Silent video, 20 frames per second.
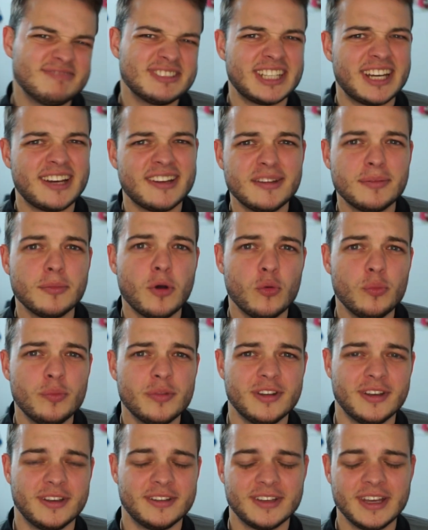gar nicht mal
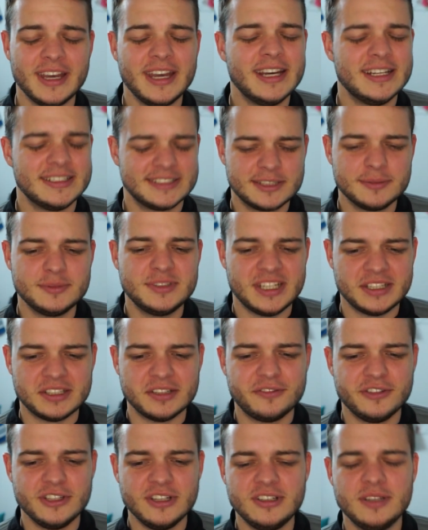unbedingt. Es gibt sehr,
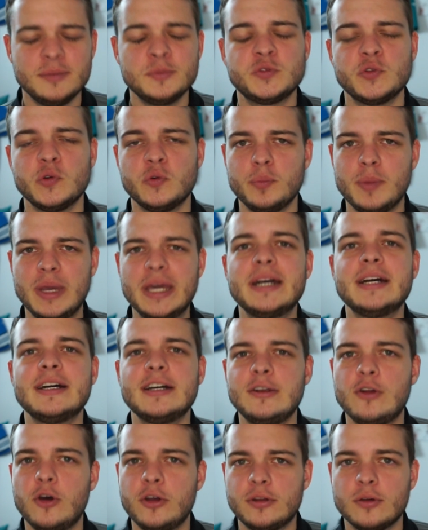sehr viele Teams, wo
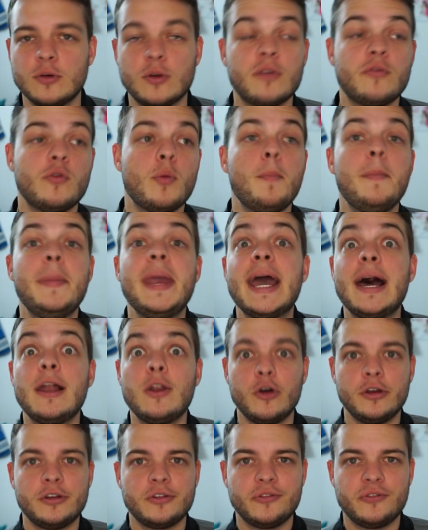mehrere Leute oder wo mehr
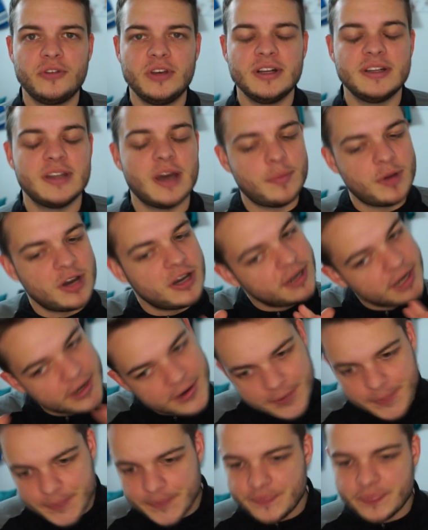Leute fehlen, aber
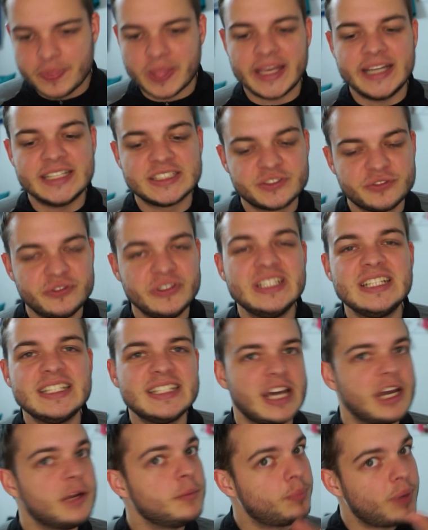es
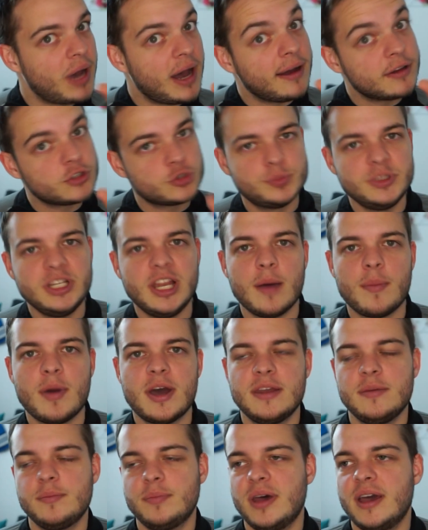fehlen ein paar Spieler bei
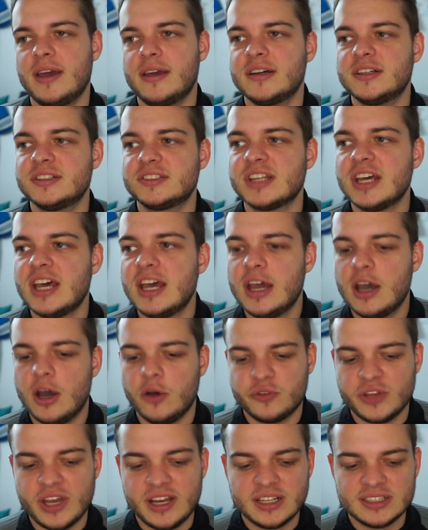den Packers.
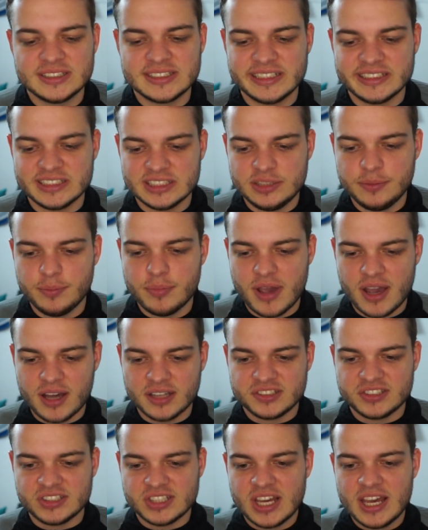Auf der anderen Seite die
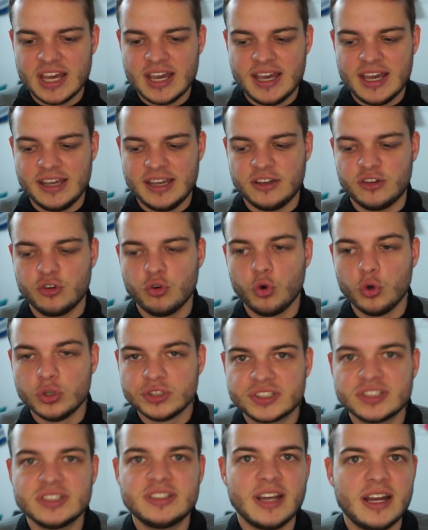Bears
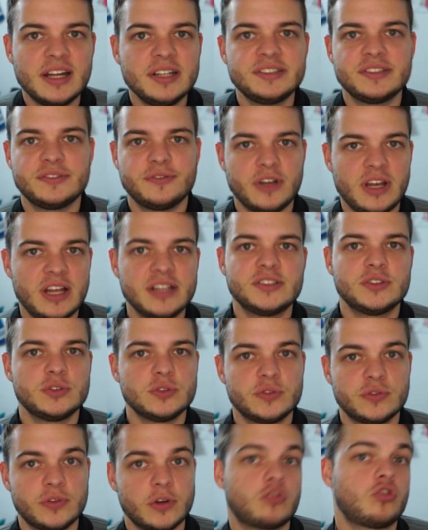größtenteils
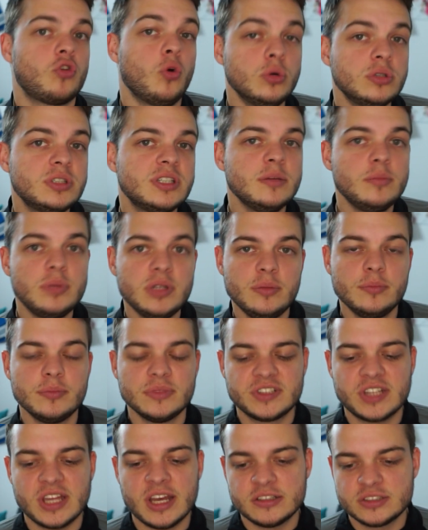verletzungsverschont geblieben
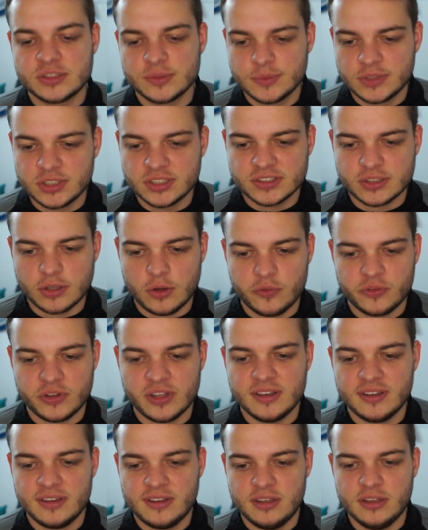bisher, zumindest auf
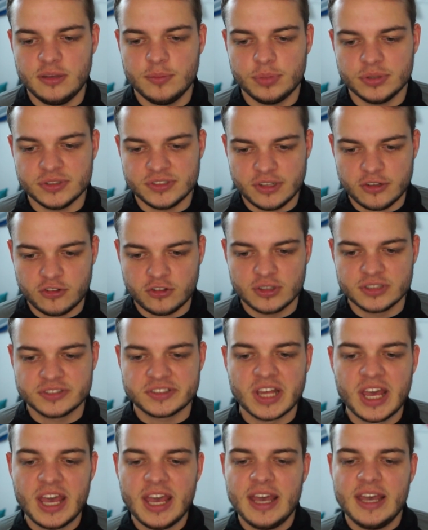den Key Positions.
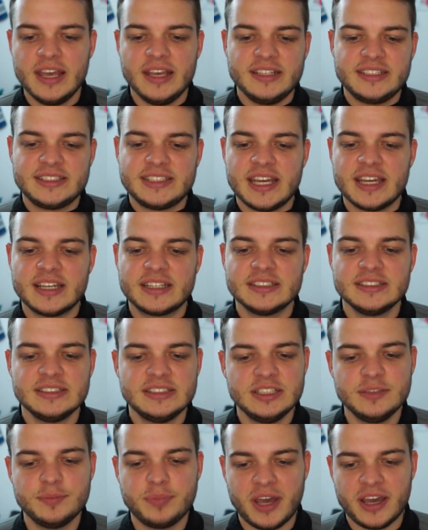Ich denke,
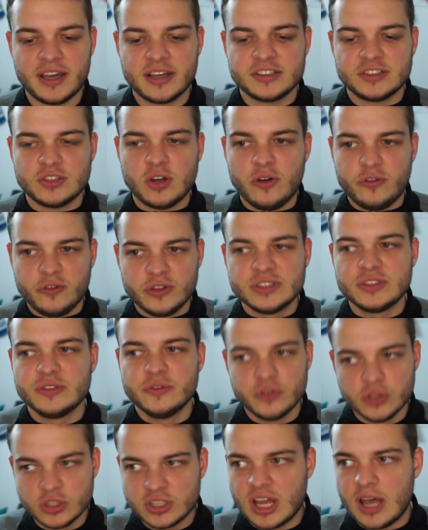die Packers
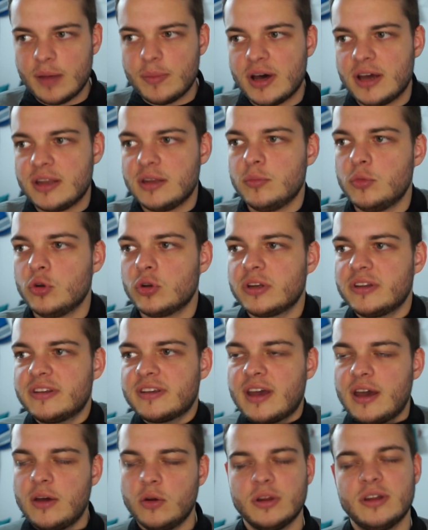Offense wird aber eine
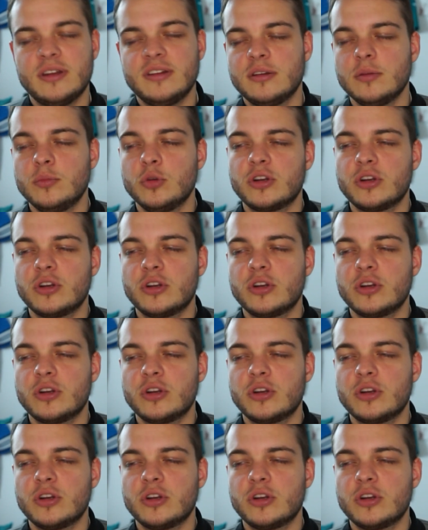Möglichkeit oder nicht eine